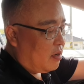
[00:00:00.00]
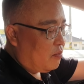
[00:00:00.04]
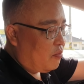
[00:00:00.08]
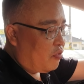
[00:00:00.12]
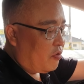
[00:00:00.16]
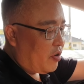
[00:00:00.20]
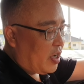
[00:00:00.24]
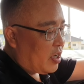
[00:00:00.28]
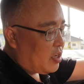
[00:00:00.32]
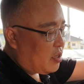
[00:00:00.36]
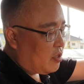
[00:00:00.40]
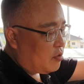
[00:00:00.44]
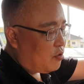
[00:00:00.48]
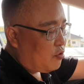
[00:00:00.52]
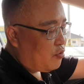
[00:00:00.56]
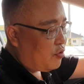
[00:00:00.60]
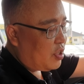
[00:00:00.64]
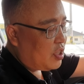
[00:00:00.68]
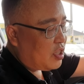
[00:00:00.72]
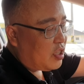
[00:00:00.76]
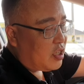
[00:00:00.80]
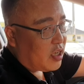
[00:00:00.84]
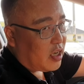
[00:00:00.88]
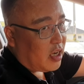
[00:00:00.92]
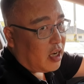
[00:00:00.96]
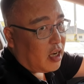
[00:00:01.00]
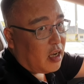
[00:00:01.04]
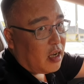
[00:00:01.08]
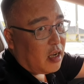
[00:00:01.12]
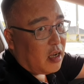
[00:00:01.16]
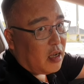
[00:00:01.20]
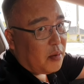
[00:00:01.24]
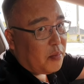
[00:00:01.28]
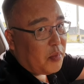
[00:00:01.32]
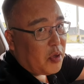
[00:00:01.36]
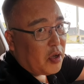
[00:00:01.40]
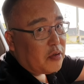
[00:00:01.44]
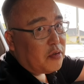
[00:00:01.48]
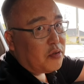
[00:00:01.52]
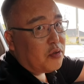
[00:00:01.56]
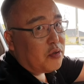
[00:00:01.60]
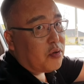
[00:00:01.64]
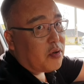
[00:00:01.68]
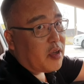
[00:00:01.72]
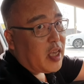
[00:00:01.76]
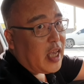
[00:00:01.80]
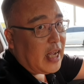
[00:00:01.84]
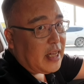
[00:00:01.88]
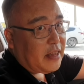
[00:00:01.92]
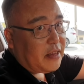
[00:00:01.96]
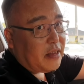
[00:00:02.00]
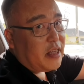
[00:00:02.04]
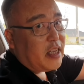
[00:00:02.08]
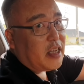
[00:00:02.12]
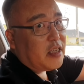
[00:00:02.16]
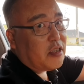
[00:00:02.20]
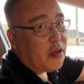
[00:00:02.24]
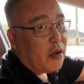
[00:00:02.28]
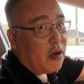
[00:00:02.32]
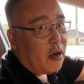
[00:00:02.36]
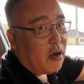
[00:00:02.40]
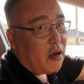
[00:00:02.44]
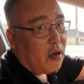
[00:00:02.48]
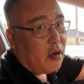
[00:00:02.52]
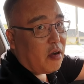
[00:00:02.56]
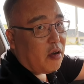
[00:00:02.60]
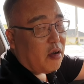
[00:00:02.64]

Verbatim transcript: 브레이크 스위치가 변속이 안 돼서